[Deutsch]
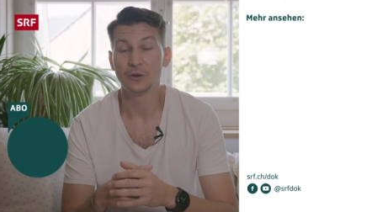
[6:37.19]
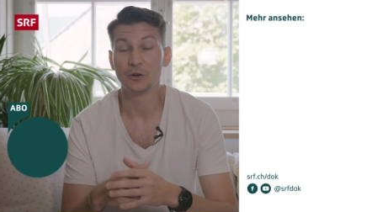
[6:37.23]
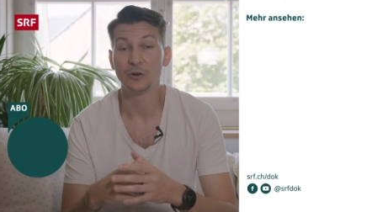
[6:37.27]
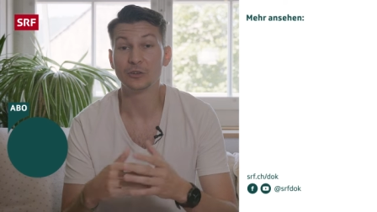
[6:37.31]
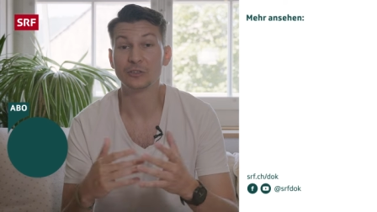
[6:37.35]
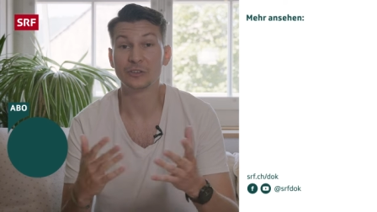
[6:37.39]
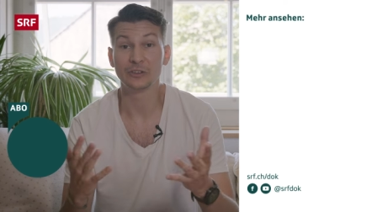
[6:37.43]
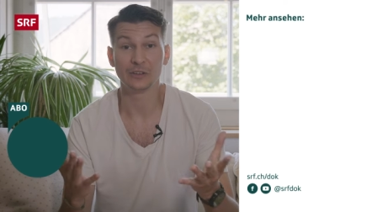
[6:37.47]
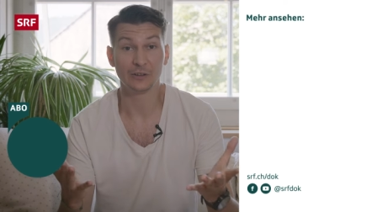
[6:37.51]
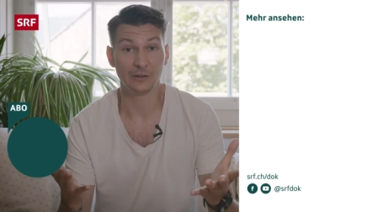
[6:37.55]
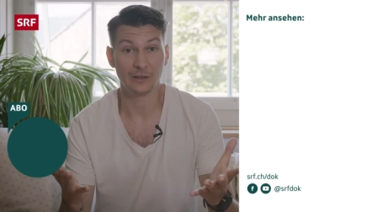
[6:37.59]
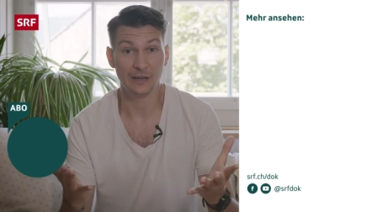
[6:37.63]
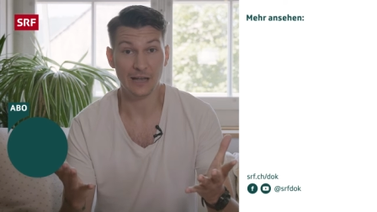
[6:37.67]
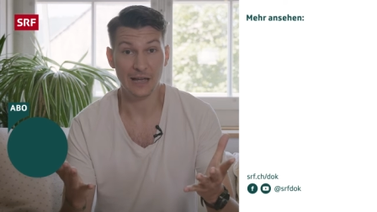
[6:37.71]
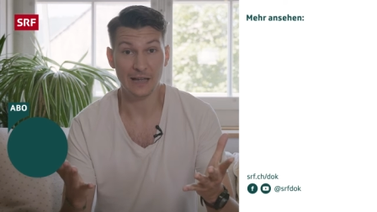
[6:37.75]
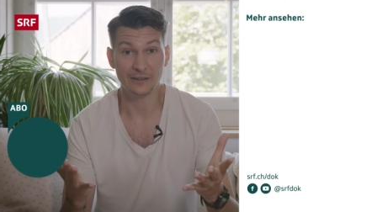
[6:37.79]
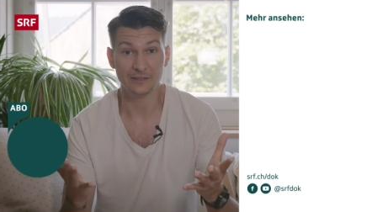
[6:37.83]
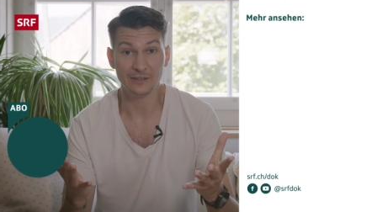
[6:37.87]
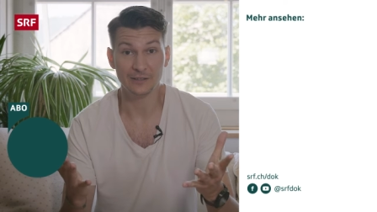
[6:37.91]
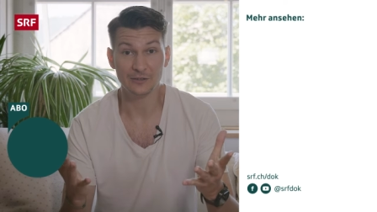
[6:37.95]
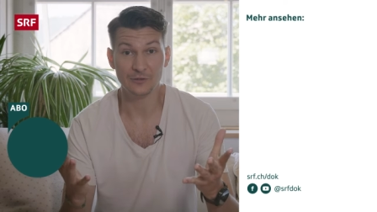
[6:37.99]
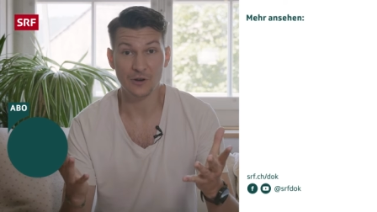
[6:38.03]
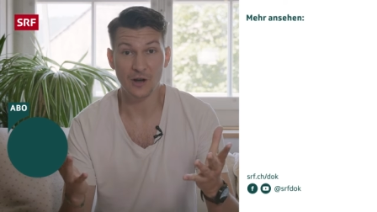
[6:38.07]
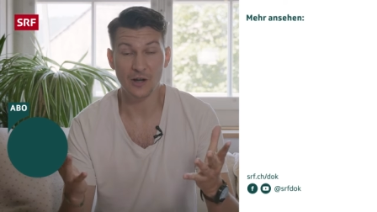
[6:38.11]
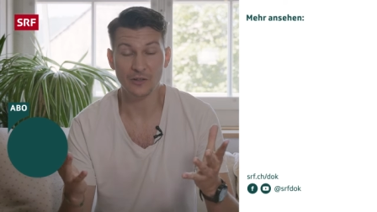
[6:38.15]
Oder
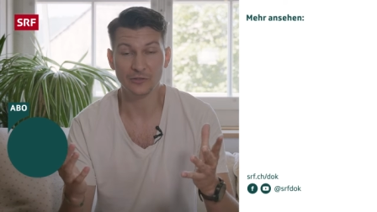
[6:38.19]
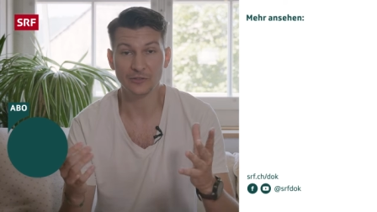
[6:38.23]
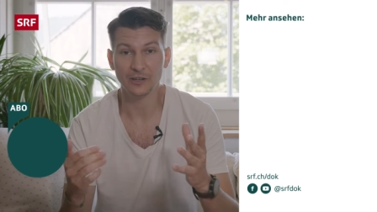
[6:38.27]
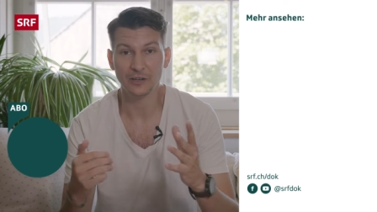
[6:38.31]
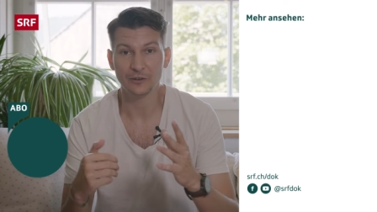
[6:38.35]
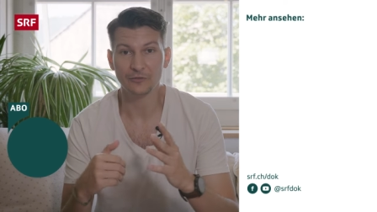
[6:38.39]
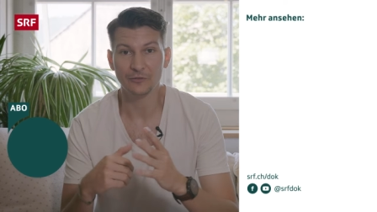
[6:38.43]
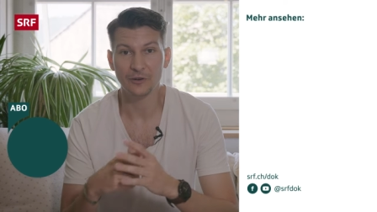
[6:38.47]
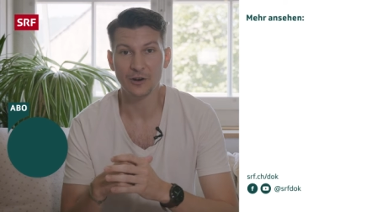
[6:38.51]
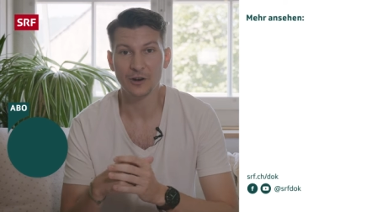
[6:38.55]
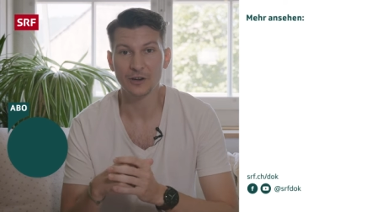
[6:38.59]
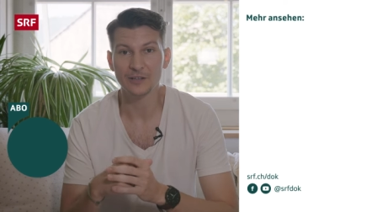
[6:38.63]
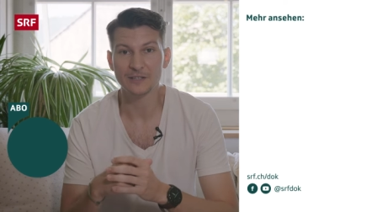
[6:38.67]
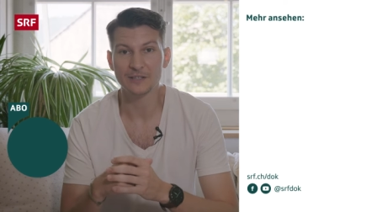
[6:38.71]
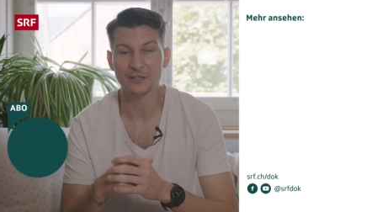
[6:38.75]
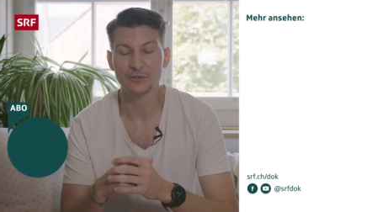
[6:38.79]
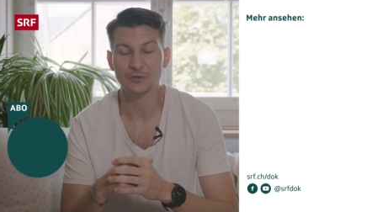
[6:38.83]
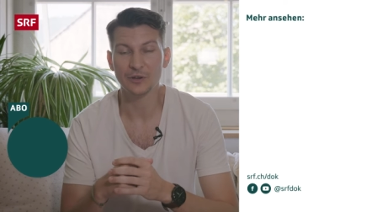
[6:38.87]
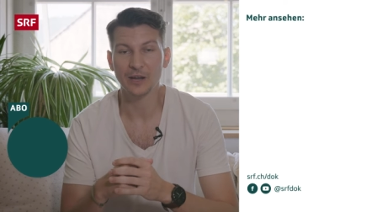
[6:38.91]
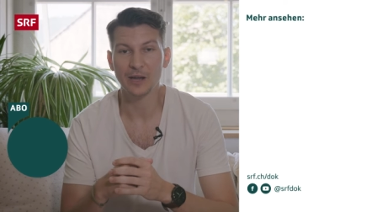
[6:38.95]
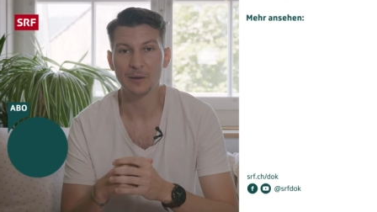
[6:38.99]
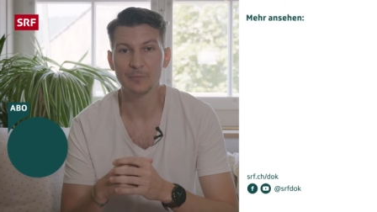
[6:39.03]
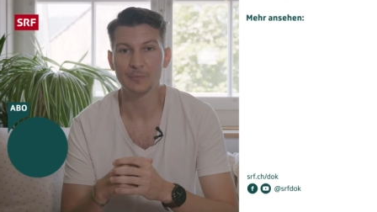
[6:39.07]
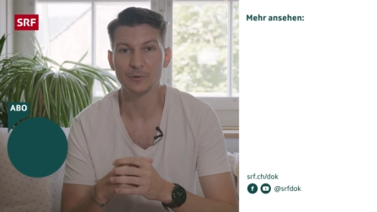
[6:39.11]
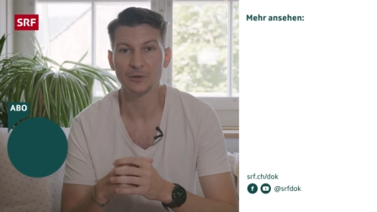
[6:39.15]
habt ihr noch andere Fragen zu
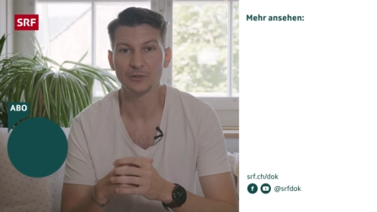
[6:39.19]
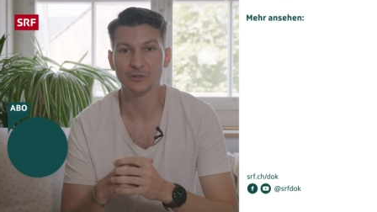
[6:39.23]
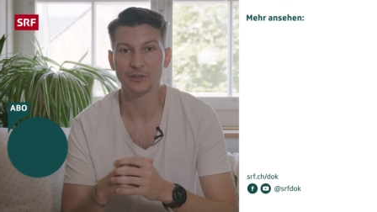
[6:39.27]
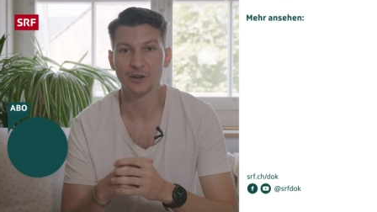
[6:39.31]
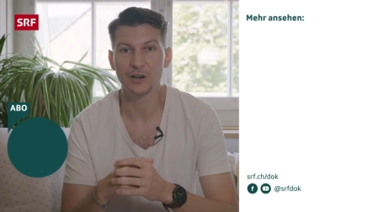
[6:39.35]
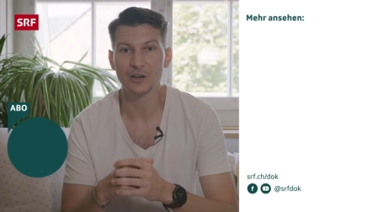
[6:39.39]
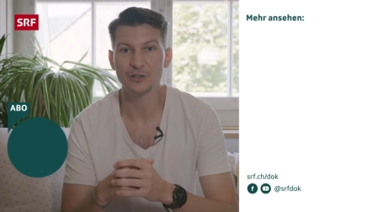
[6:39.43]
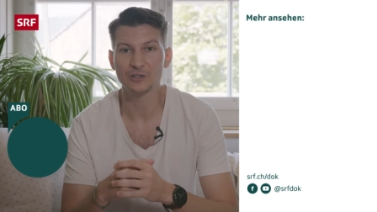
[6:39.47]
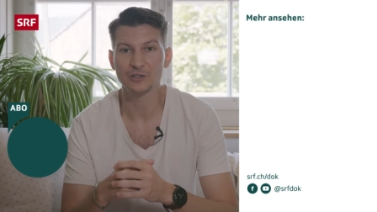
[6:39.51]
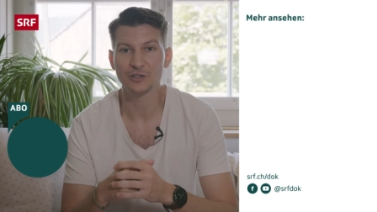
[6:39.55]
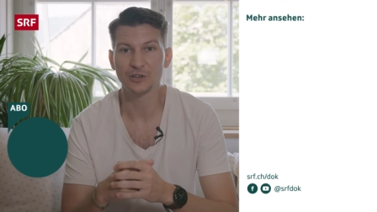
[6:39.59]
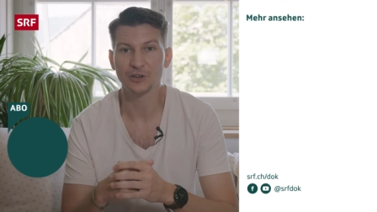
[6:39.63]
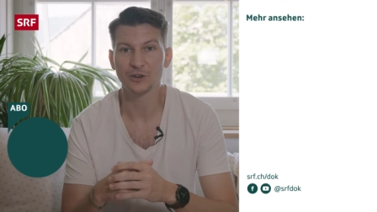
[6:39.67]
der Reportage?